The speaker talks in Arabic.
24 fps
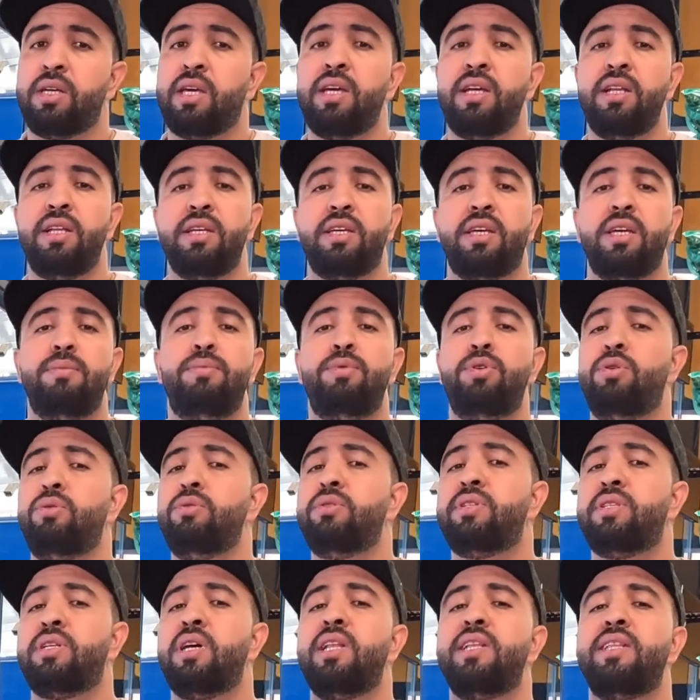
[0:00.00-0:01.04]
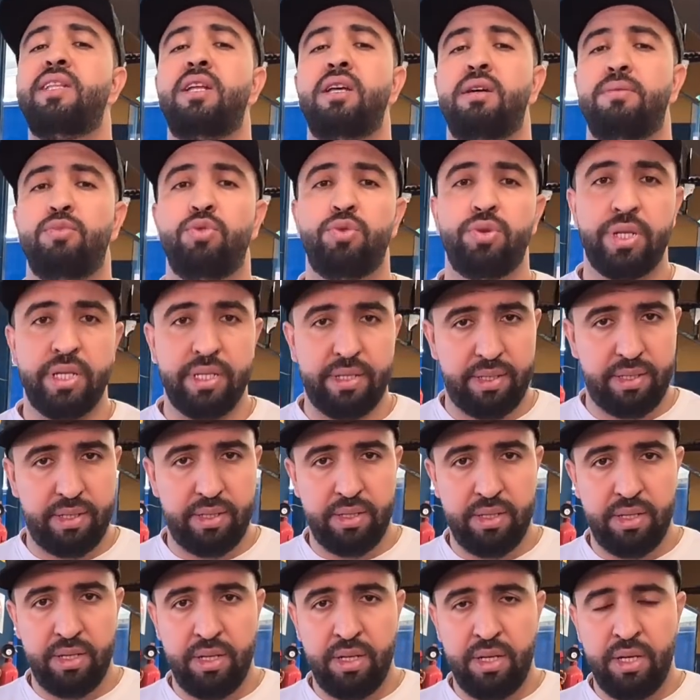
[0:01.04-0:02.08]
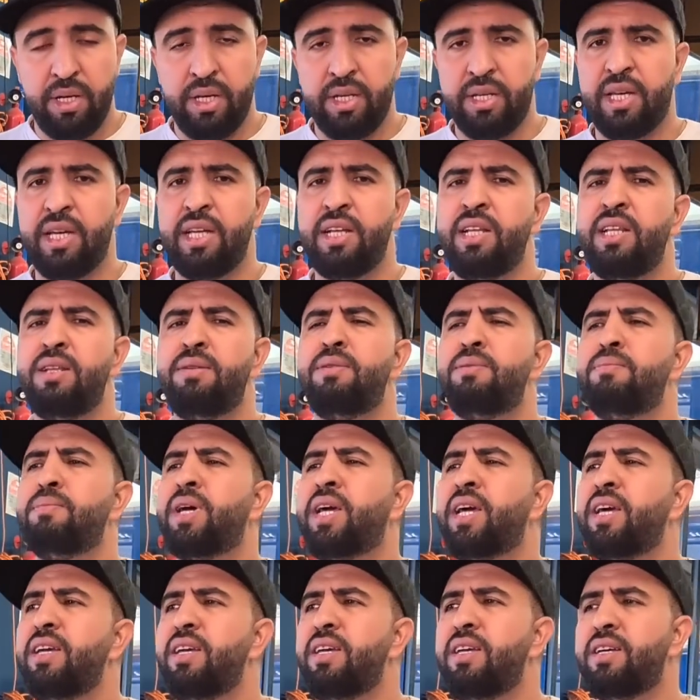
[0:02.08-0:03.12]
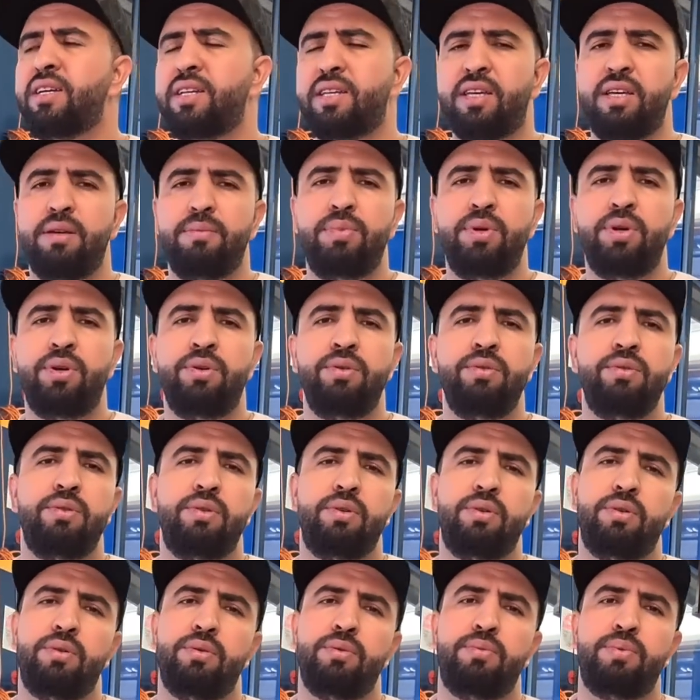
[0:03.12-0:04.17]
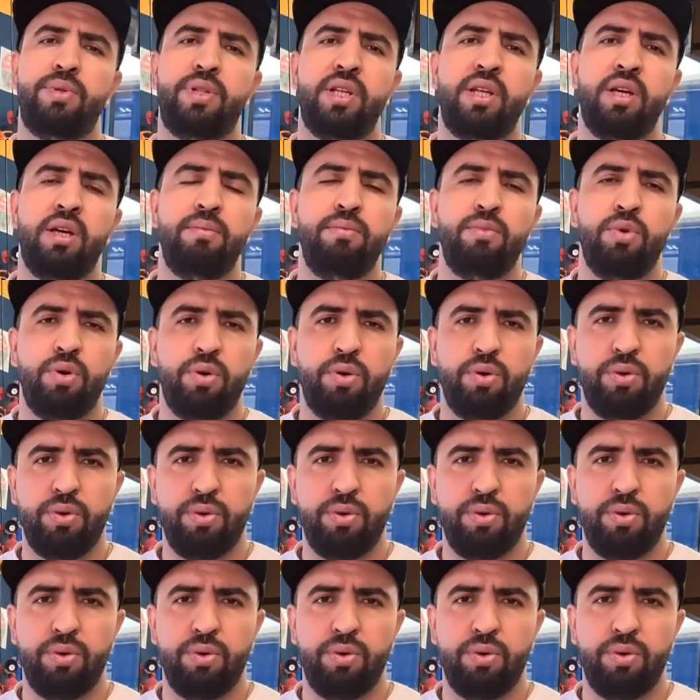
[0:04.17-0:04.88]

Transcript: كاين اللي كيبيعوا حتى لدرهم ونص كاين المخير كيبيعوا بدرهم